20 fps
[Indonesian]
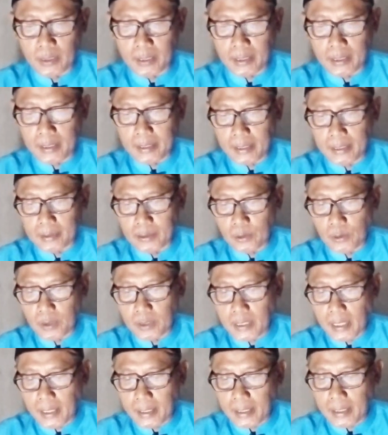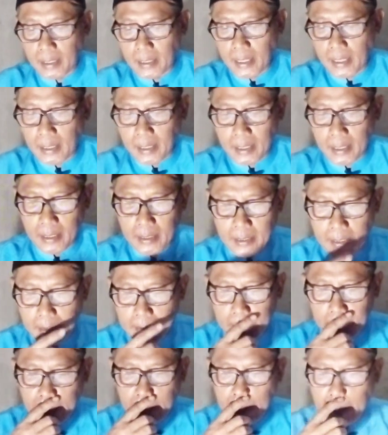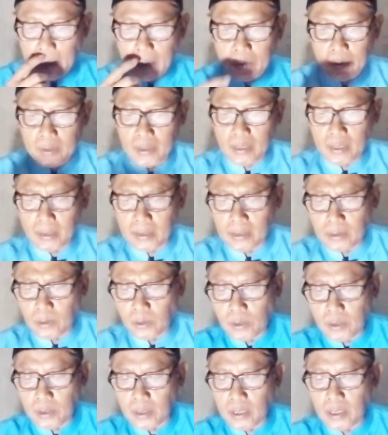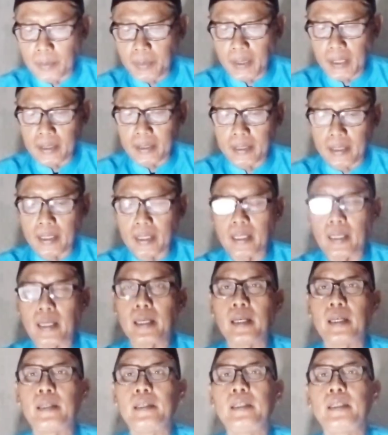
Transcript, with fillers: Karena itu janganlah kalian terlalu cenderung kepada